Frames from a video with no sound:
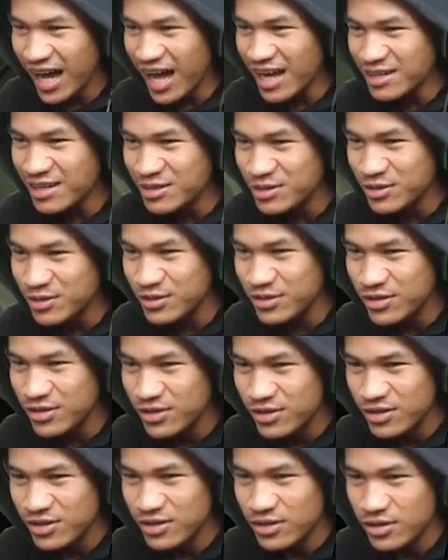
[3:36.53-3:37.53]
Aduh
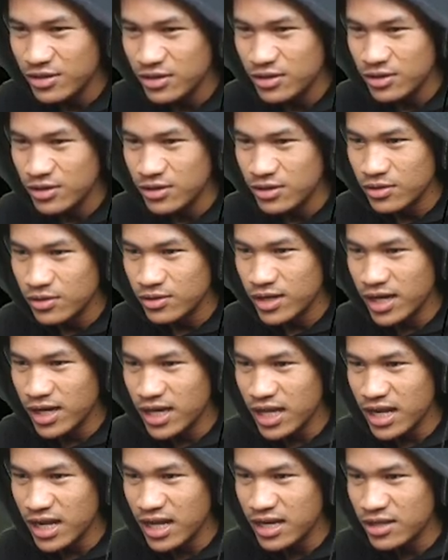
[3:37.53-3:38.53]

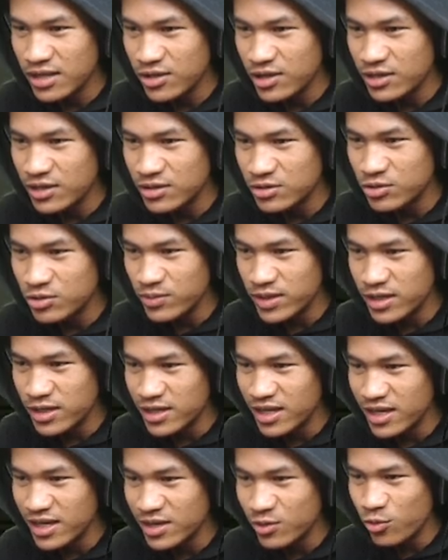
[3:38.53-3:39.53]
daging lah gitu kan cuman
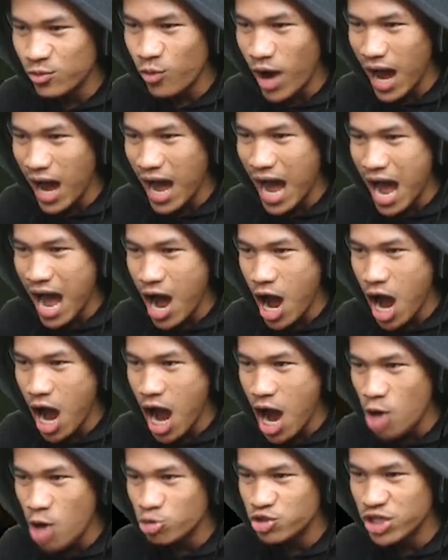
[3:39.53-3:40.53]
ini
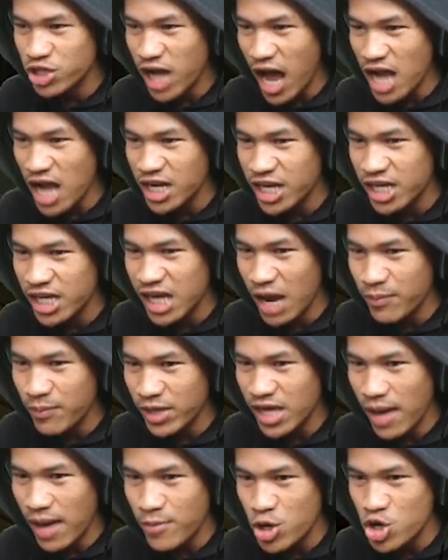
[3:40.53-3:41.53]
wow sekali
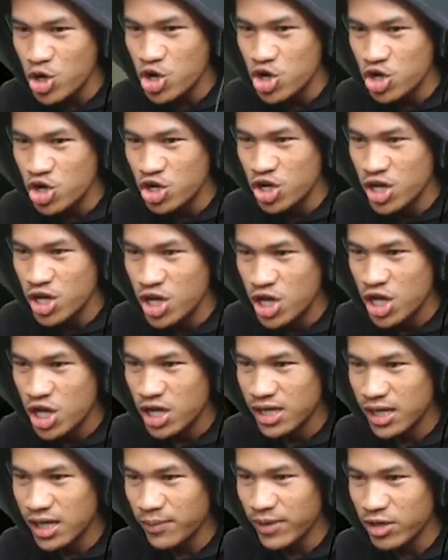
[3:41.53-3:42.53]
grafiknya bung
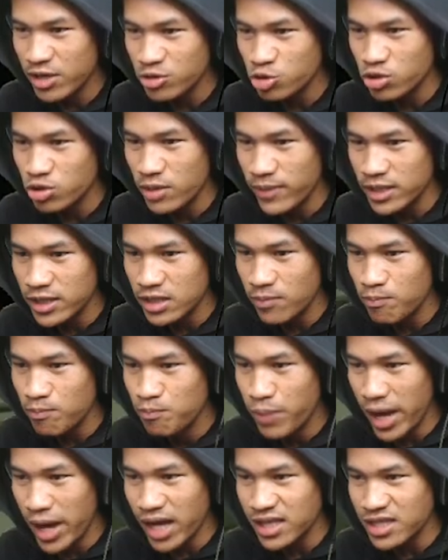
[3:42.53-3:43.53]
grafiknya sudah mantap
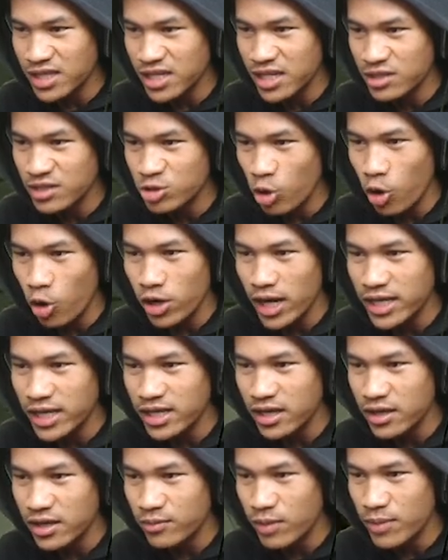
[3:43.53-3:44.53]
banget ini
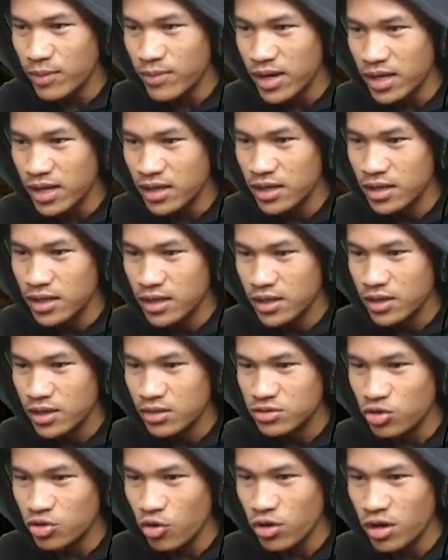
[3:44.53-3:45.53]
sekolahnya memang
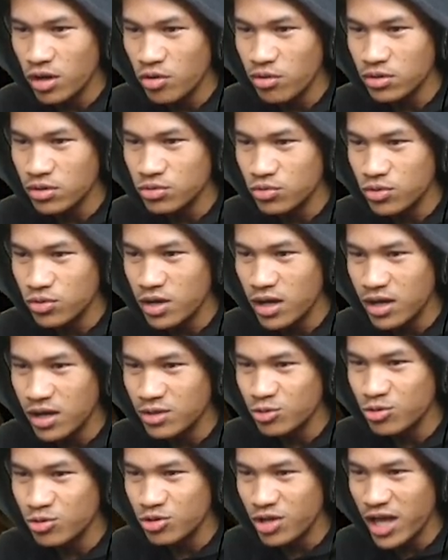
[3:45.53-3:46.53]
sekolah gue juga
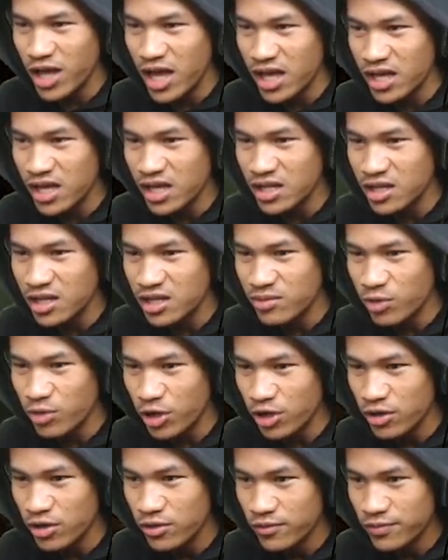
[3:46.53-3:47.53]
dulu kayak gini nih boy
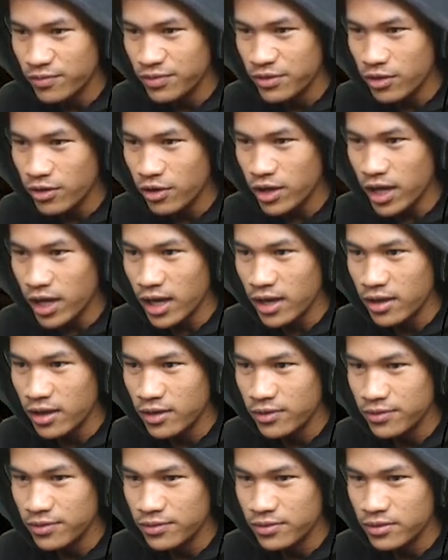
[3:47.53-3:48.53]
oke
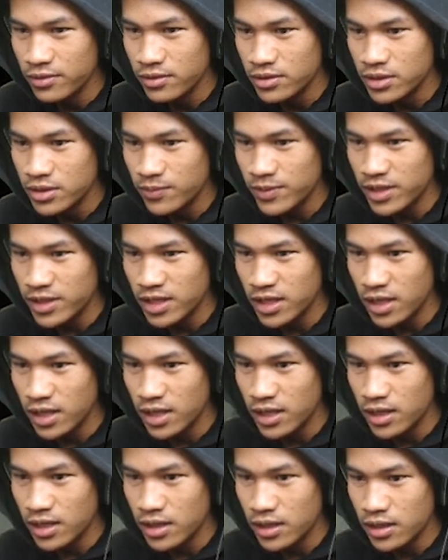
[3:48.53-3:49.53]
sepertinya
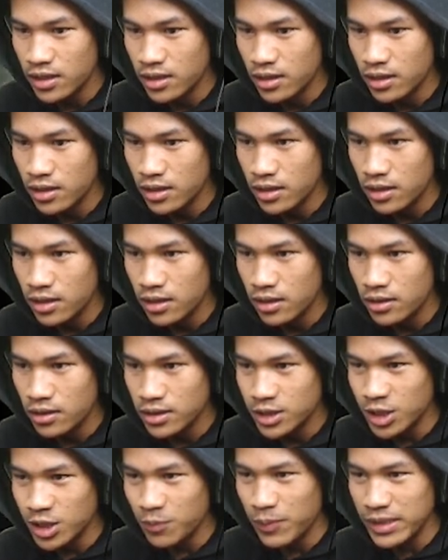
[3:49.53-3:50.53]

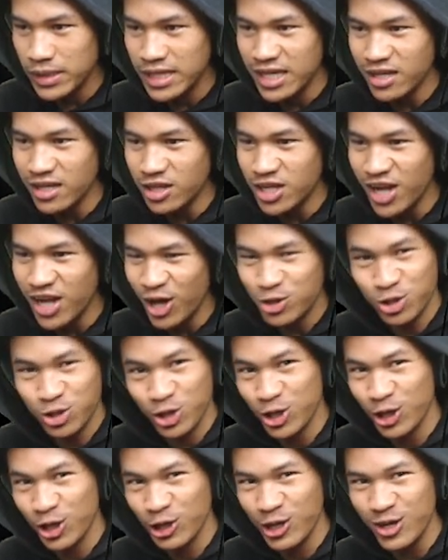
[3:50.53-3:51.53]
sepertinya tidak ke
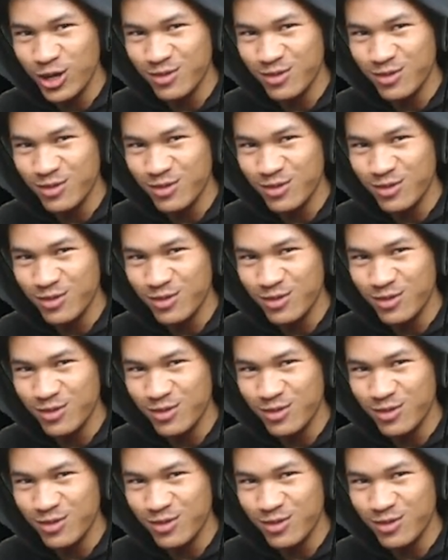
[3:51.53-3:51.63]
sini